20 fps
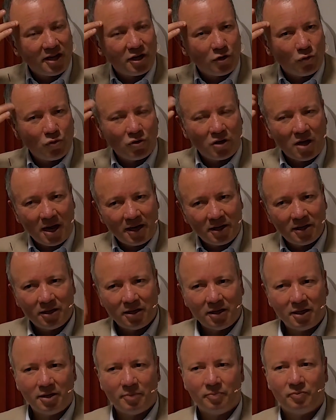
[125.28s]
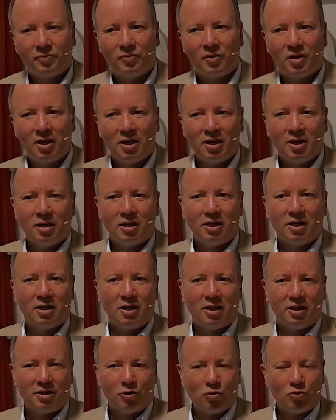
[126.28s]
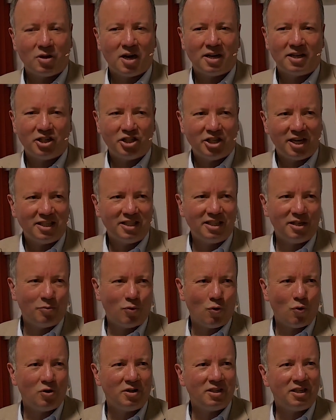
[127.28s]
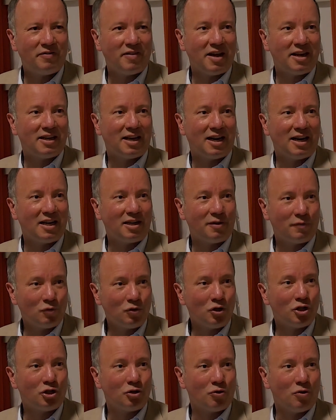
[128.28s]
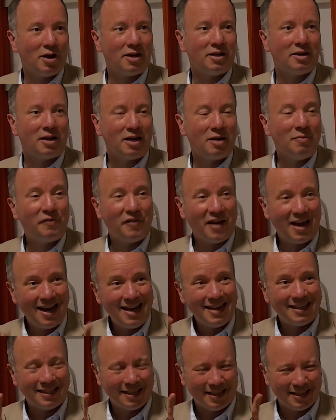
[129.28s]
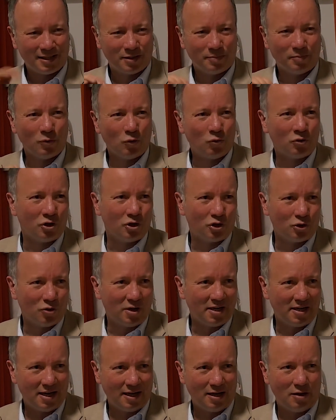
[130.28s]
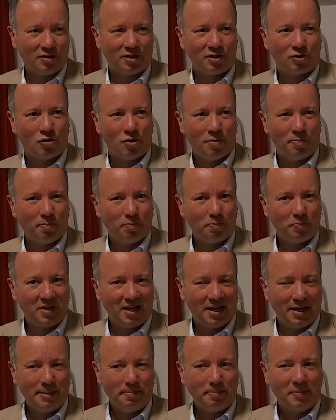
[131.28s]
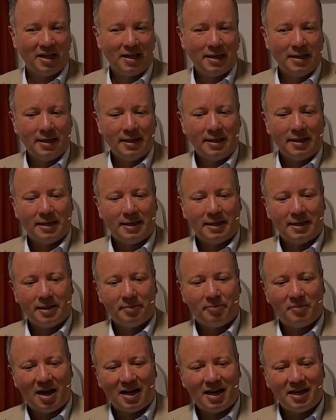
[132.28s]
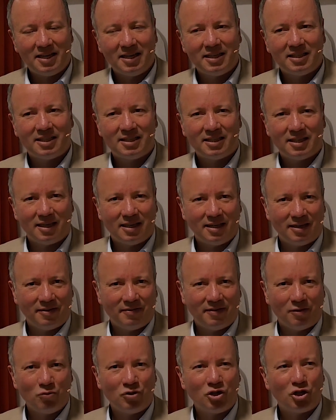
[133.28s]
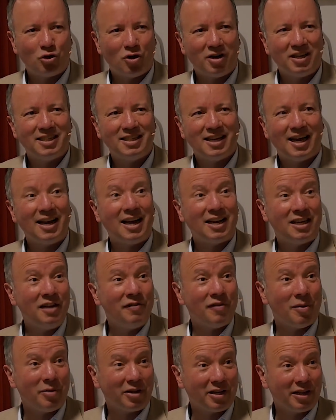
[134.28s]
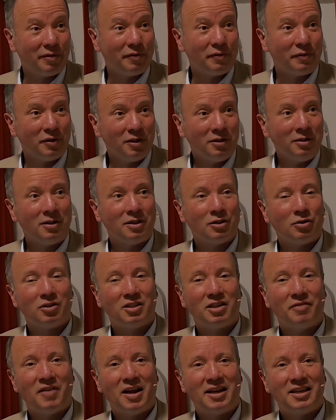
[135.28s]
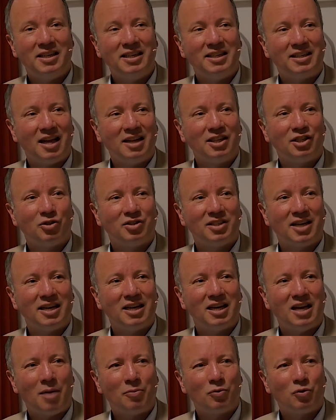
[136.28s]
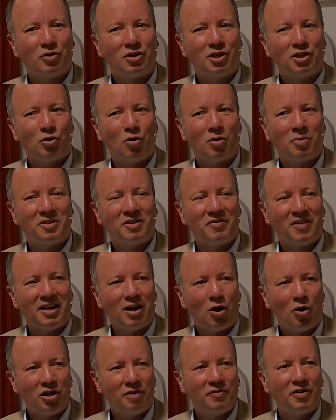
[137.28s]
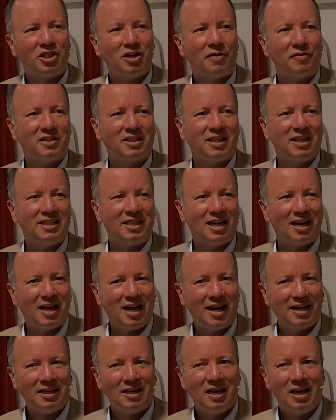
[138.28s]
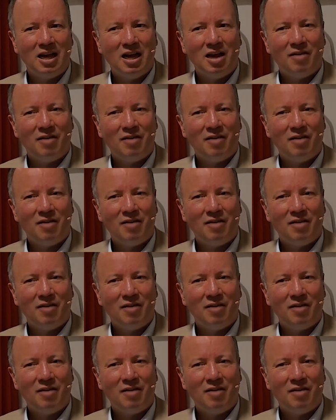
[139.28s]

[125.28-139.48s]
Ja, die Ungarn... Ähm, äh, die Ungarn, die Tschechen, die Polen, die werden relativ ungeschoren, im Verhältnis ungeschoren da rauskommen. Ja? Ähm, allerdings, äh, ungeschoren ist ein relativer Begriff. Ne? Also sie werden nicht ganz so sehr in den Abgrund gezogen, aber sie werden auch eine Wirtschaftskrise erleiden,